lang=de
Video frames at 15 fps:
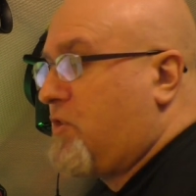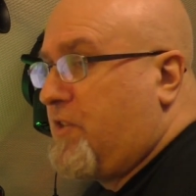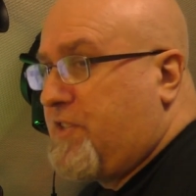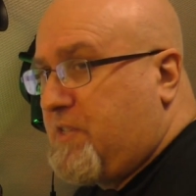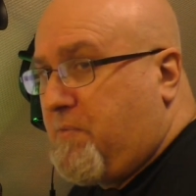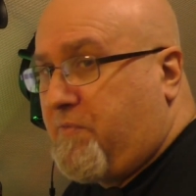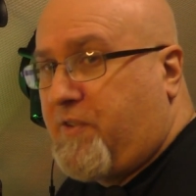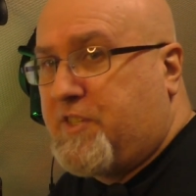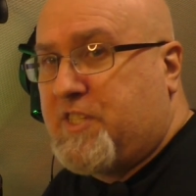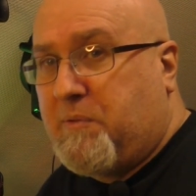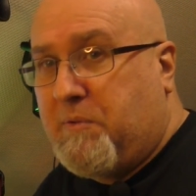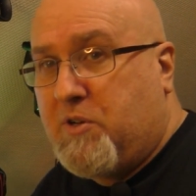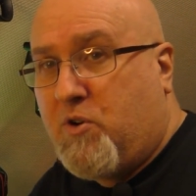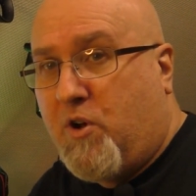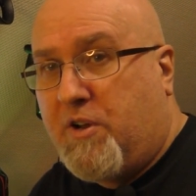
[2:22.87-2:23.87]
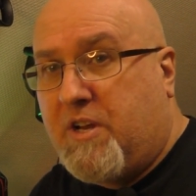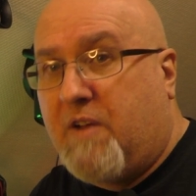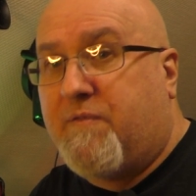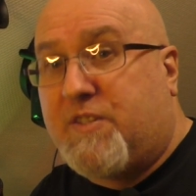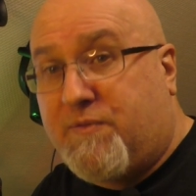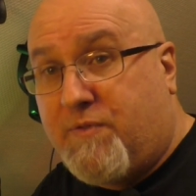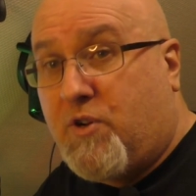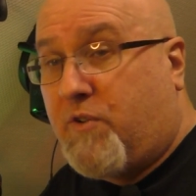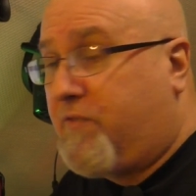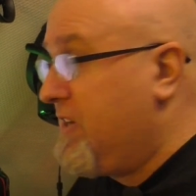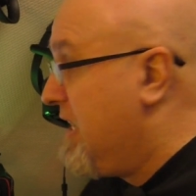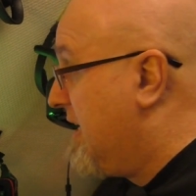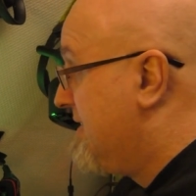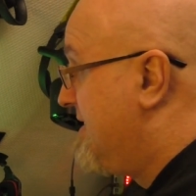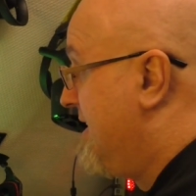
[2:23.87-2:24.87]
Stunden, 47 Minuten. Dann wissen wir noch, wie
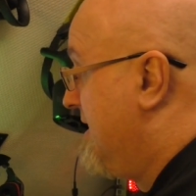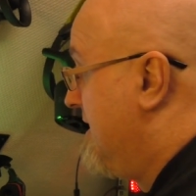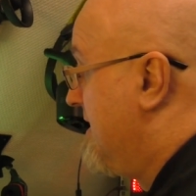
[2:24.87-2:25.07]
lange es hin